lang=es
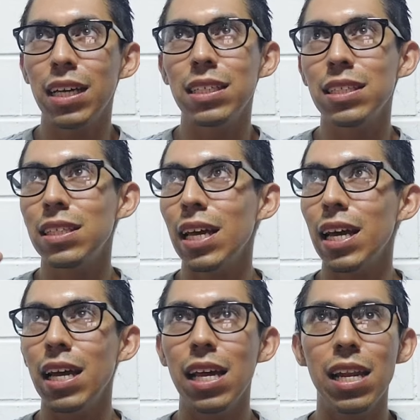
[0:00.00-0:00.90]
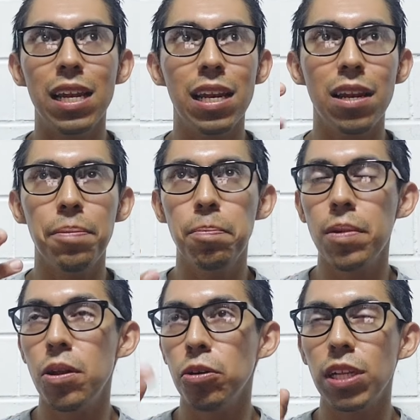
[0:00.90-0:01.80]
este,
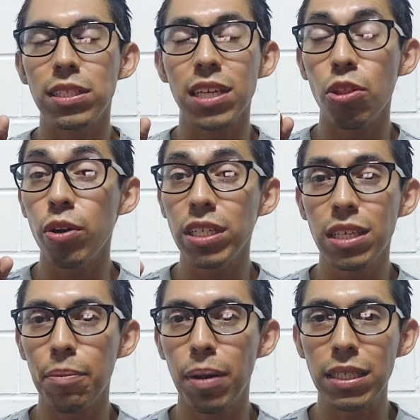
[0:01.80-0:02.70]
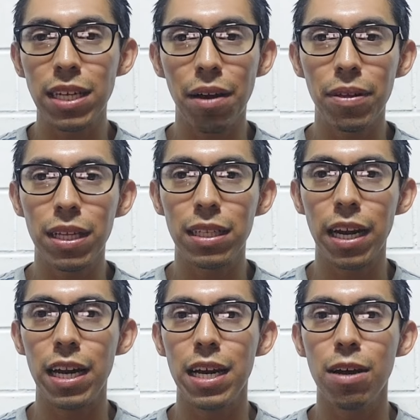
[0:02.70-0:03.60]
los lanzadores que más llegaban a
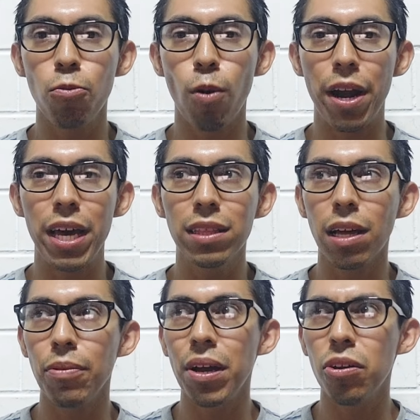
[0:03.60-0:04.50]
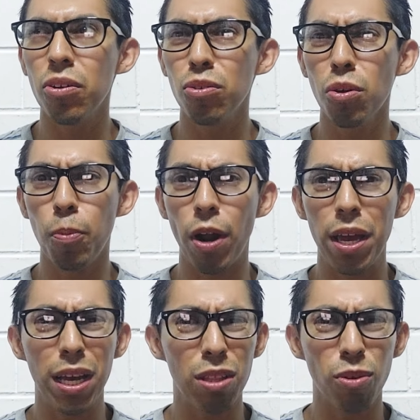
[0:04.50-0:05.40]
traer eran 40, había creo que uno por
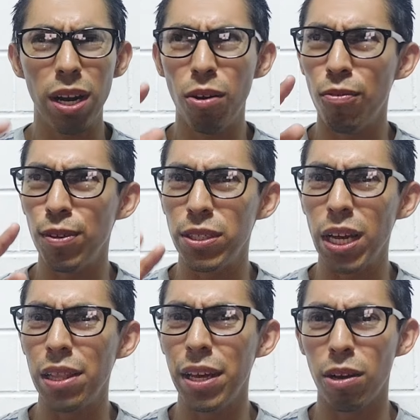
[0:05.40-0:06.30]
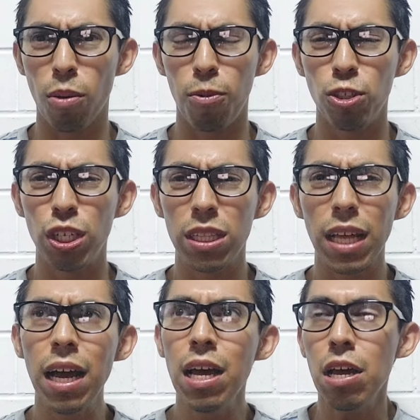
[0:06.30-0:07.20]
ahí que no era oficial de como
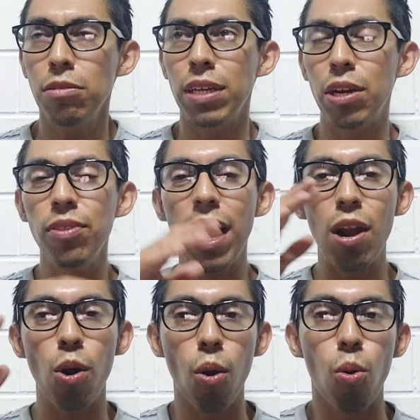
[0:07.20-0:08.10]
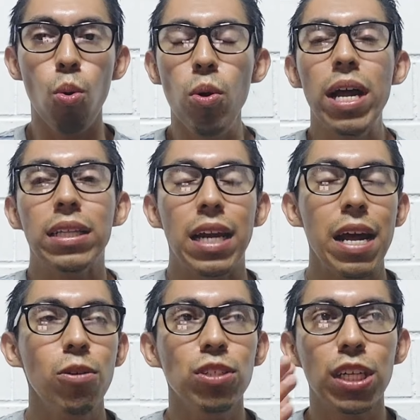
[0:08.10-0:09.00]
80, sea, pues era una locura,
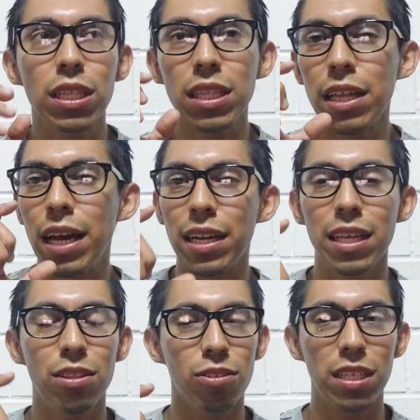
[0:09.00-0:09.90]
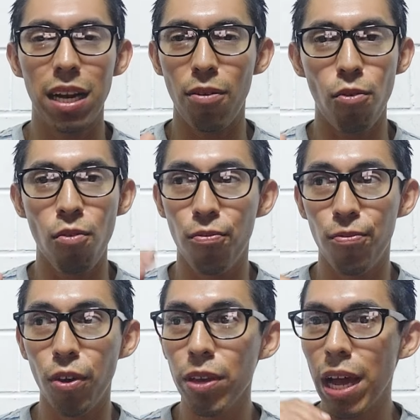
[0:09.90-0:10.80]
traer 80 darditos era uff,
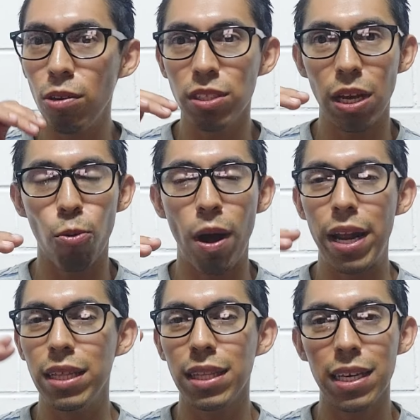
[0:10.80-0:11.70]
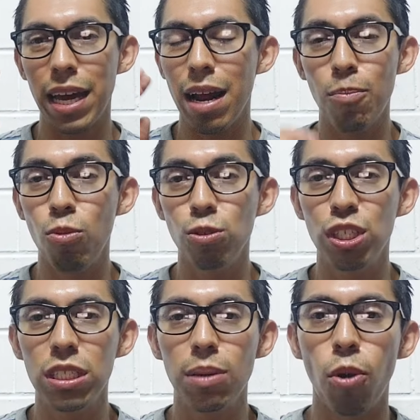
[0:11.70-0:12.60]
¿no? Ya los de 40 ya era
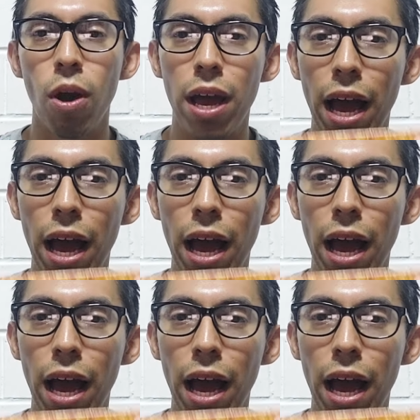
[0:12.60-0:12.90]
muchísimo.